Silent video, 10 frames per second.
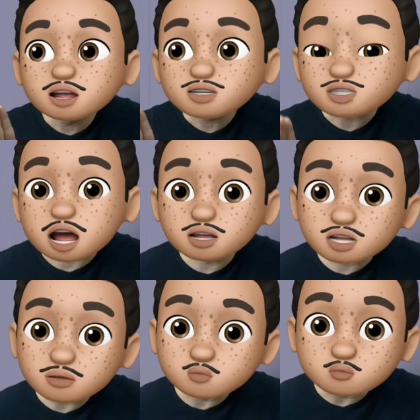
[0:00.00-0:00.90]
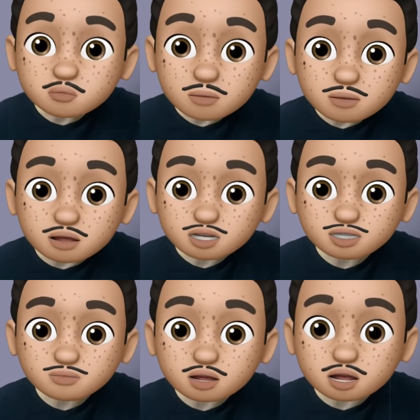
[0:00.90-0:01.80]
자 이게 문법에
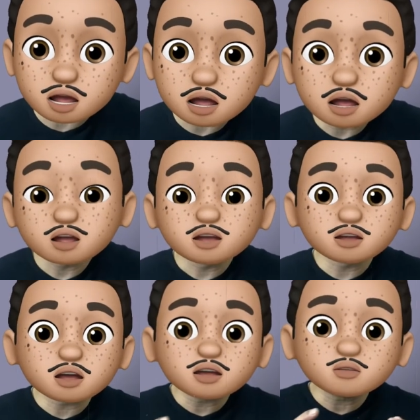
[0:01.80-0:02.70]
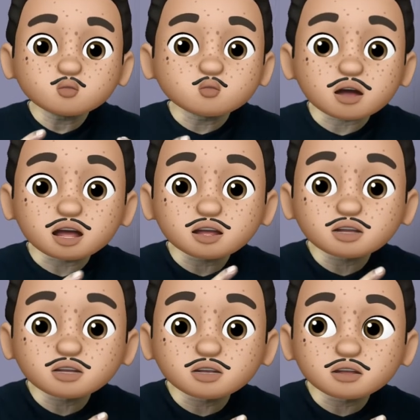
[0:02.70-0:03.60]
맞습니까?
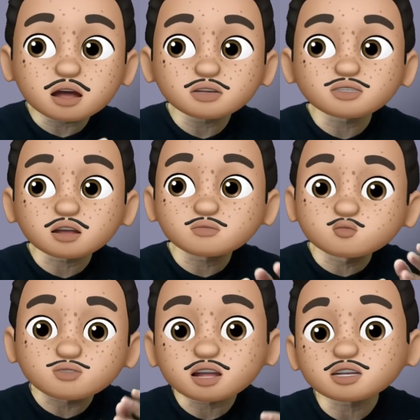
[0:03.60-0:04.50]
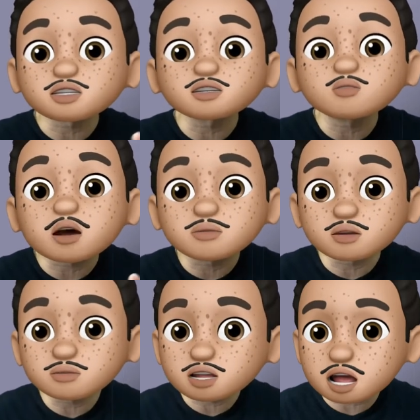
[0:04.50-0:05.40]
런웨이 뒤에 저렇게 부사가 뜨
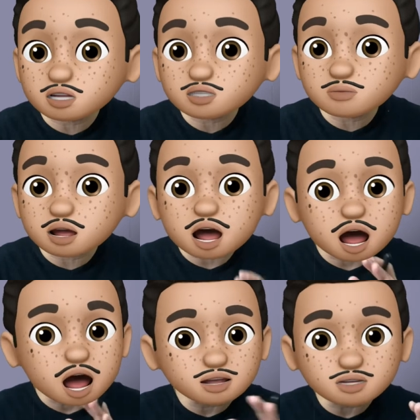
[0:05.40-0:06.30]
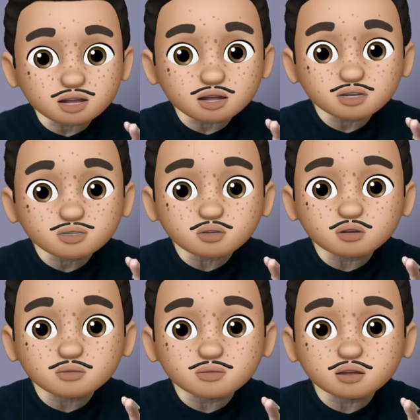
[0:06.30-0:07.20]
와버리면 되겠습니까? 안 되겠죠
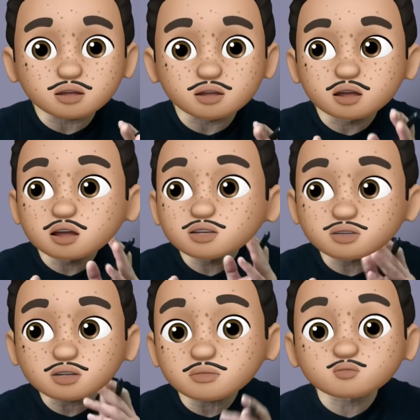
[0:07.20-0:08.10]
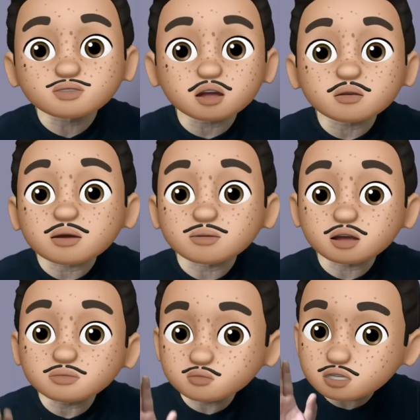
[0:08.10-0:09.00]
여러분들 저렇게 부사가
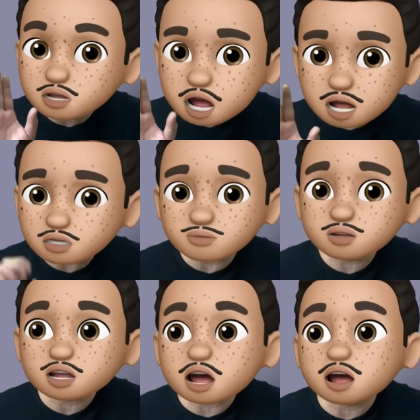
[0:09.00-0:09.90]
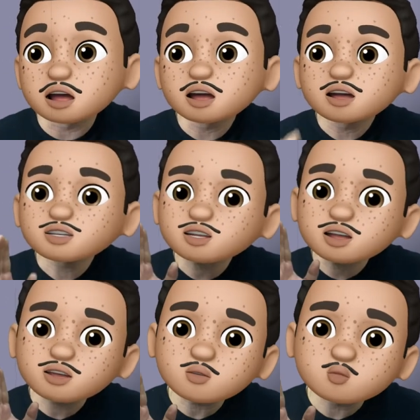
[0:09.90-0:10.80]
와버리는 문장은 안 됩니다 자
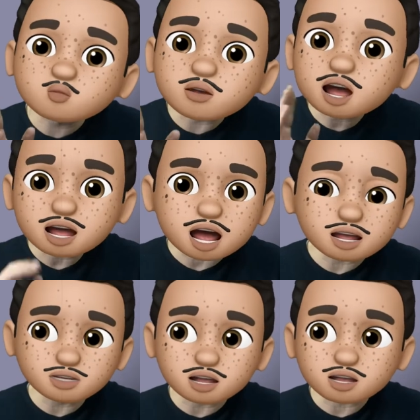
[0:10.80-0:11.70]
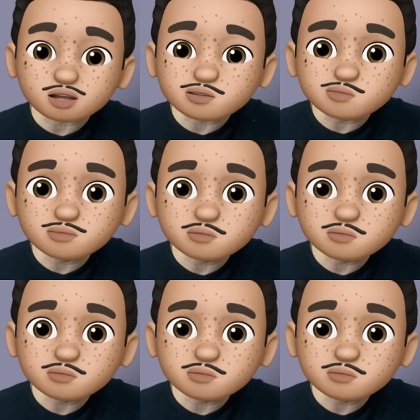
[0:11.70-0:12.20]
그럼 왜 가능할까요?